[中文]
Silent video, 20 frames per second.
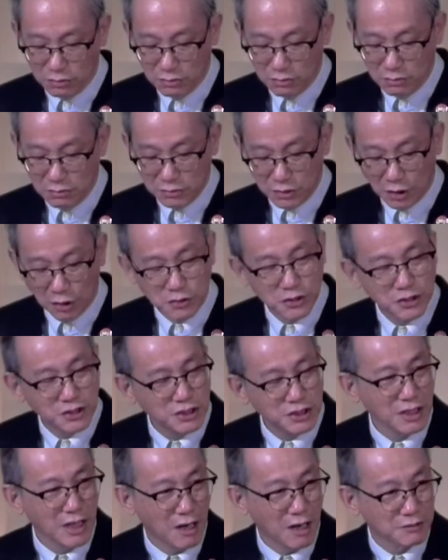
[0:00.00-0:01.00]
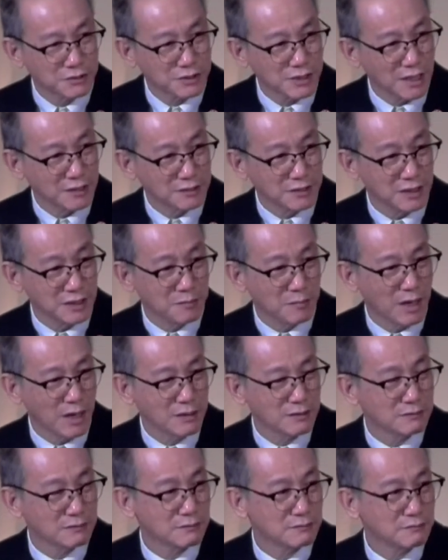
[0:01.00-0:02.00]
后，有信靠上帝
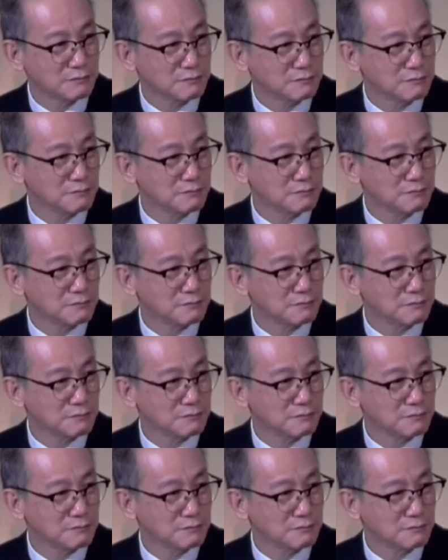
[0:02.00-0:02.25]
吗？